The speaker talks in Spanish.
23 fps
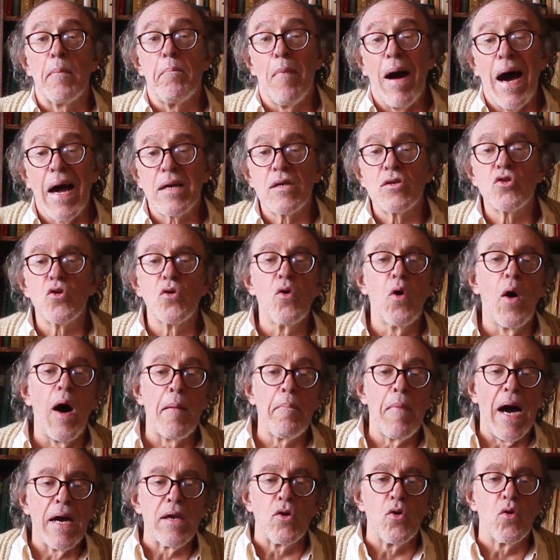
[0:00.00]
de marzo a
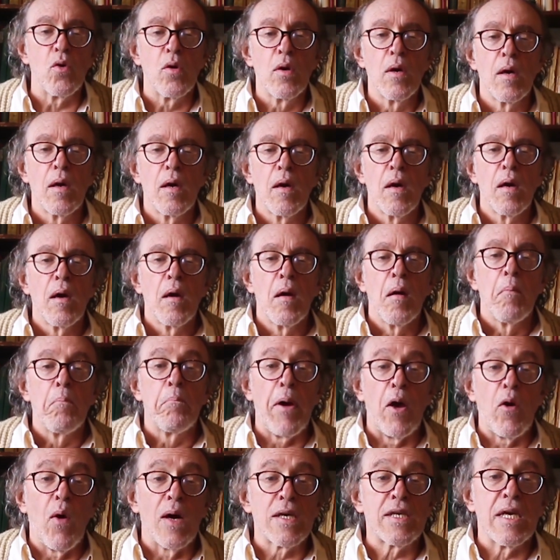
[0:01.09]
mayo,
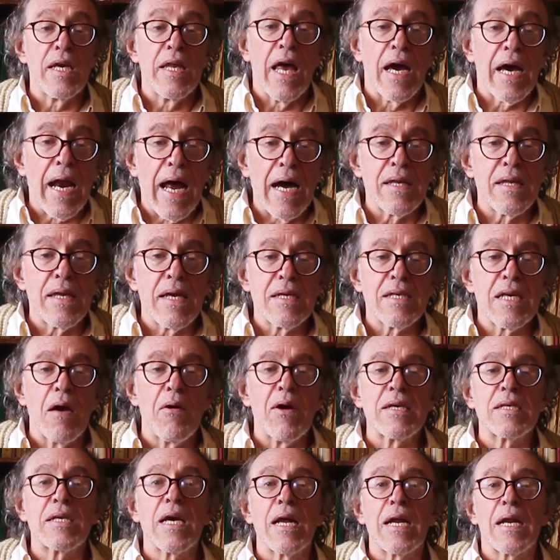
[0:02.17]
pero así de grandes
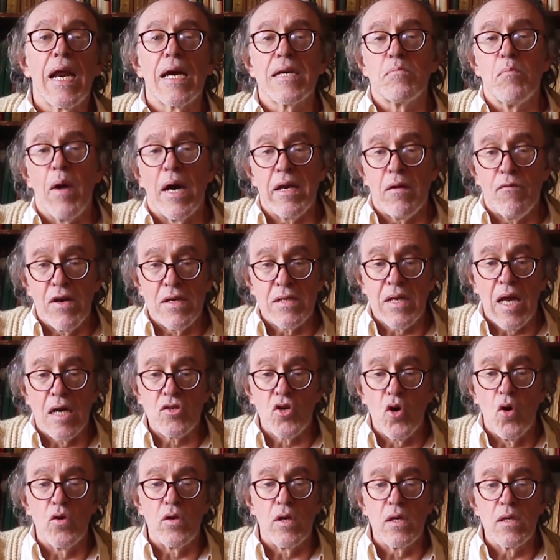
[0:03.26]
deben ser las
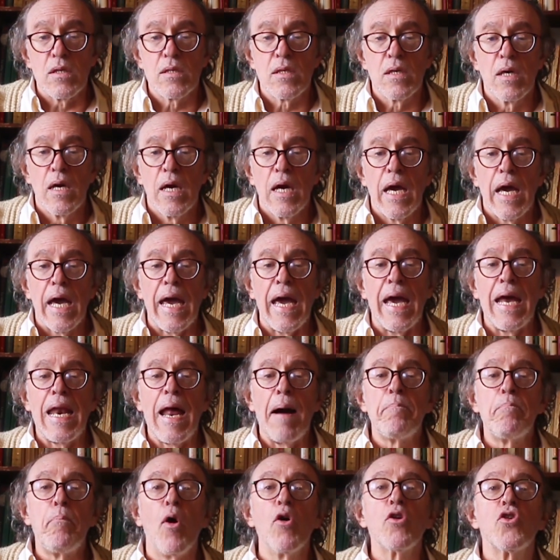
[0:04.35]
manifestaciones, el
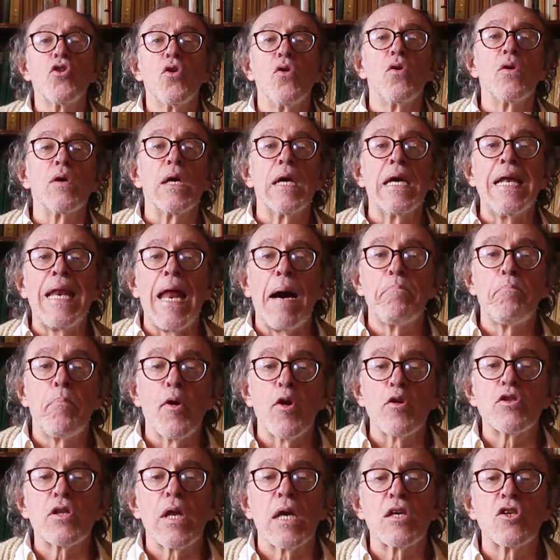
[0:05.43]
apoyo y la
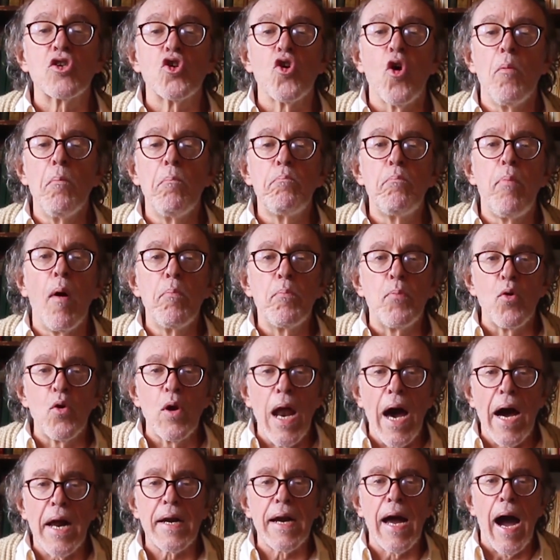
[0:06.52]
protección
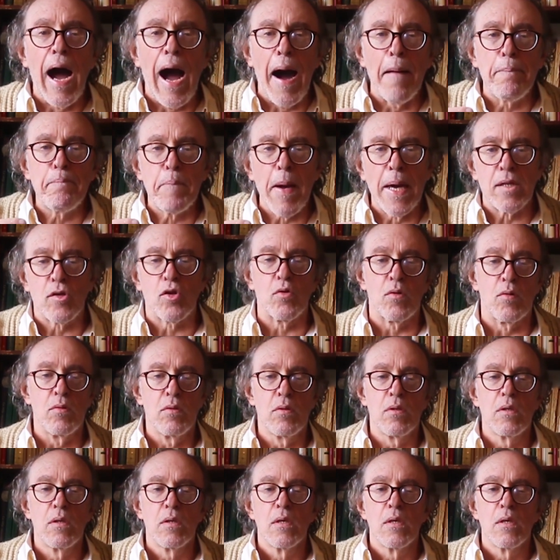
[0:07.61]
popular a Petro.